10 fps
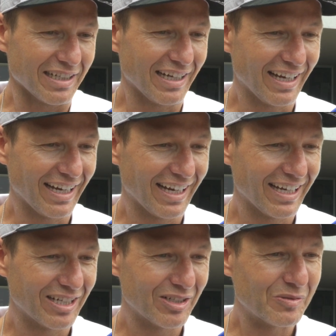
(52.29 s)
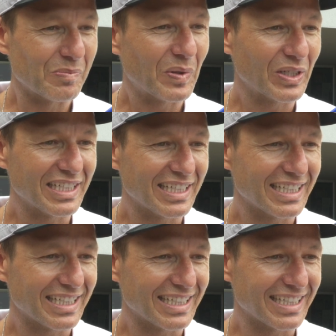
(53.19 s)
eh, un po'
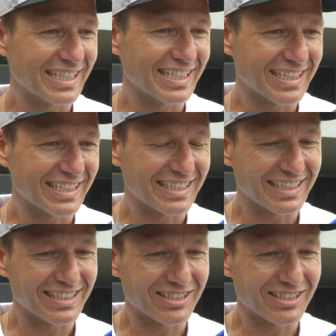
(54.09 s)
di...